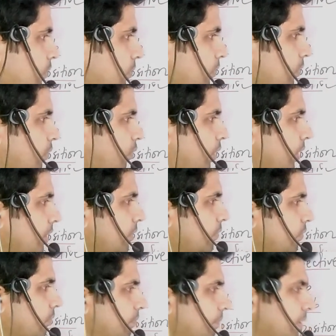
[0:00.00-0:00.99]
হু হোয়াট
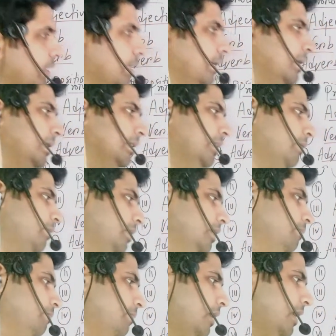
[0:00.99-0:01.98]
হুম তার মানে
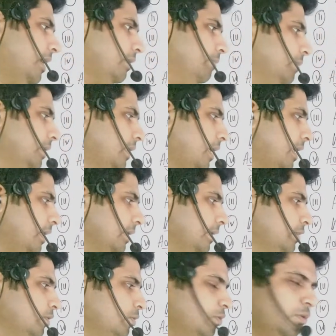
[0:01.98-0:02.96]
ভার্বের
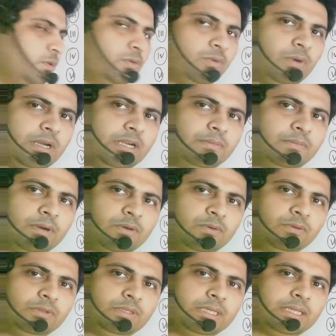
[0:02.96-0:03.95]
আগে যখন হোয়াট বা
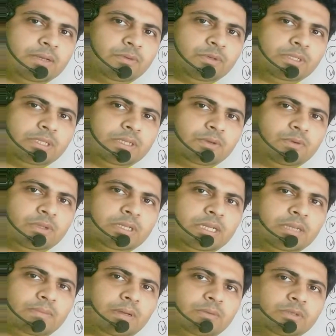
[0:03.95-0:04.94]
হু দিয়ে কোয়েশ্চেন করে
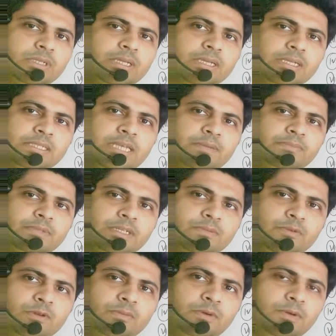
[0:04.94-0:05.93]
যেটা পাবো সেটাকে সাবজেক্ট
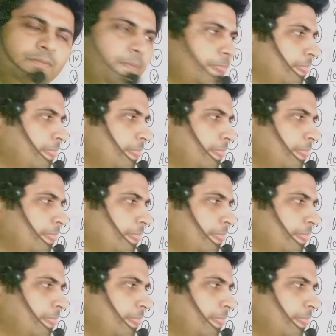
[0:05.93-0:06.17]
বলবো